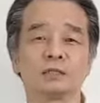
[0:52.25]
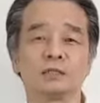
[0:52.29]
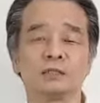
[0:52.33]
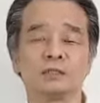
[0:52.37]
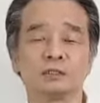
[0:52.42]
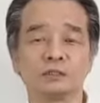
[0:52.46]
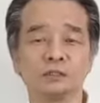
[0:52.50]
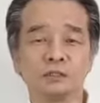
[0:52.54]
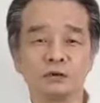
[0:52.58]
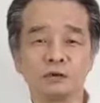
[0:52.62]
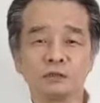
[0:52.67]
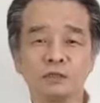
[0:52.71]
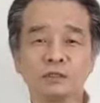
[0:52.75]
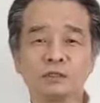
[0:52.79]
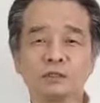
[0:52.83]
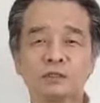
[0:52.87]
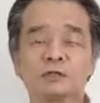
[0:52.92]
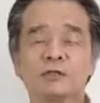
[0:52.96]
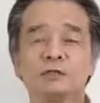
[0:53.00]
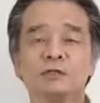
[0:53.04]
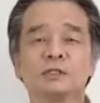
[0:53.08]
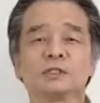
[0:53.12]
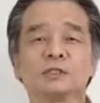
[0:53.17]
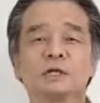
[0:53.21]
非常に
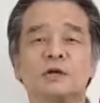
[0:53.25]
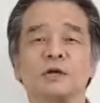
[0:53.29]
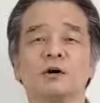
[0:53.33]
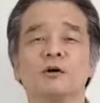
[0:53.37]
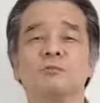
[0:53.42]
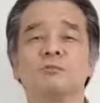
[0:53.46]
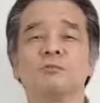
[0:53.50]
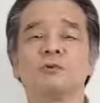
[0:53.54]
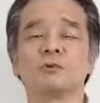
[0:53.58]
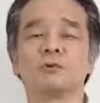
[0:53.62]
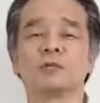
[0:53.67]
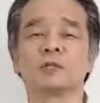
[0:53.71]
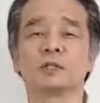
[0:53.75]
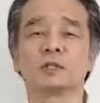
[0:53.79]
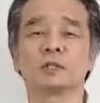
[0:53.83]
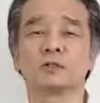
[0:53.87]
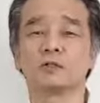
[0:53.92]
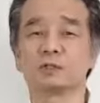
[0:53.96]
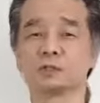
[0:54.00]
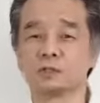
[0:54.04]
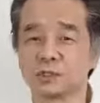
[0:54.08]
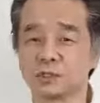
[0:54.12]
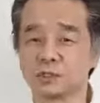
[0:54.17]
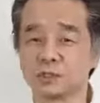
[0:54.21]
強い力を持った
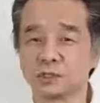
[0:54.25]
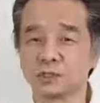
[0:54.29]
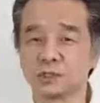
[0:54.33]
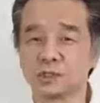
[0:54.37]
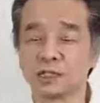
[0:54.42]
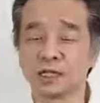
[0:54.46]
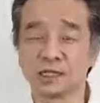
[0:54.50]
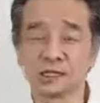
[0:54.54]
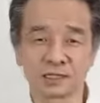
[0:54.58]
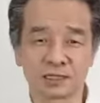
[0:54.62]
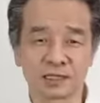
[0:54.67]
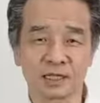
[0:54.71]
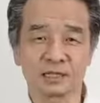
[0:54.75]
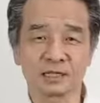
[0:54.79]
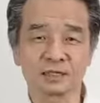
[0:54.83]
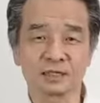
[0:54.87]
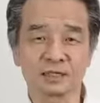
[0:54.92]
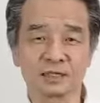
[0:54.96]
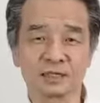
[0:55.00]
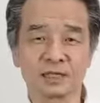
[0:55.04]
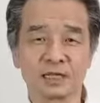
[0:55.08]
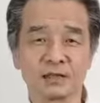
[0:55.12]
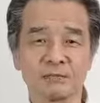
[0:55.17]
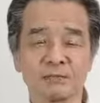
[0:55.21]
都市だったんで
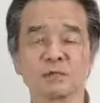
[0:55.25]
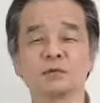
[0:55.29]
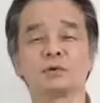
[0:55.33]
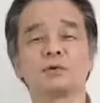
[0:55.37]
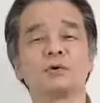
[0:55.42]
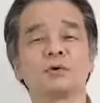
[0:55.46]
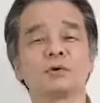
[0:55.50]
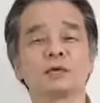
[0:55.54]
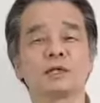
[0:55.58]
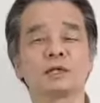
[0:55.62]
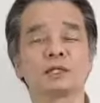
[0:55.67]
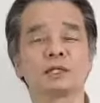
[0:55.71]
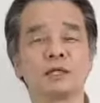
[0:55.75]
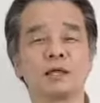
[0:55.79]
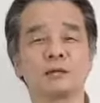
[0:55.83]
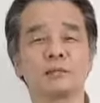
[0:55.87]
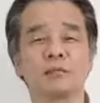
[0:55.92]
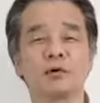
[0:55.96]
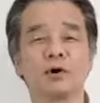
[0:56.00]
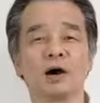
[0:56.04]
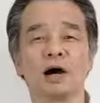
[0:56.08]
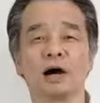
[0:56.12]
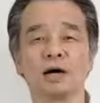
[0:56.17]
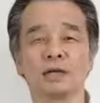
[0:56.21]
すね、まあ、それで
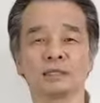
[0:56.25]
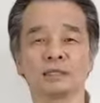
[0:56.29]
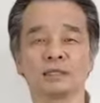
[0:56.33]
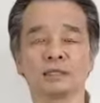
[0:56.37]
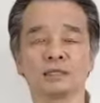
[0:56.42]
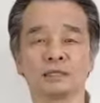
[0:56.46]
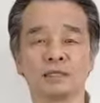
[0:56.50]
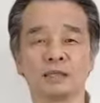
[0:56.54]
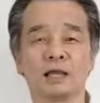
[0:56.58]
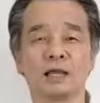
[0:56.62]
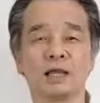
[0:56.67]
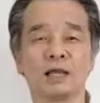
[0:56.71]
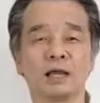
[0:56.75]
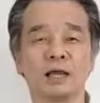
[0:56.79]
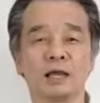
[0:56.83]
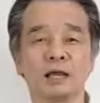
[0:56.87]
もあって、